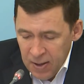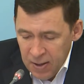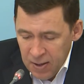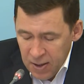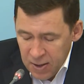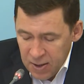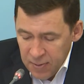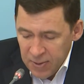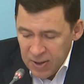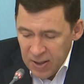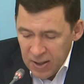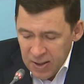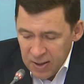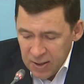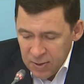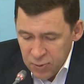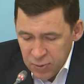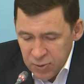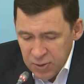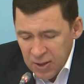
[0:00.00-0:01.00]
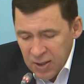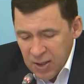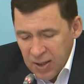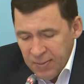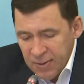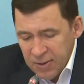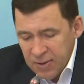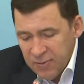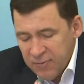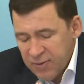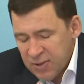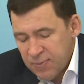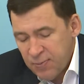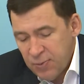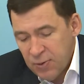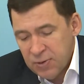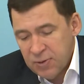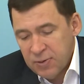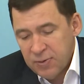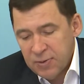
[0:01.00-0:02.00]
И этим, коллеги, нужно грамотно
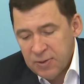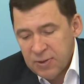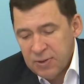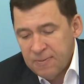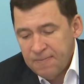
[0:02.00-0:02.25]
воспользоваться.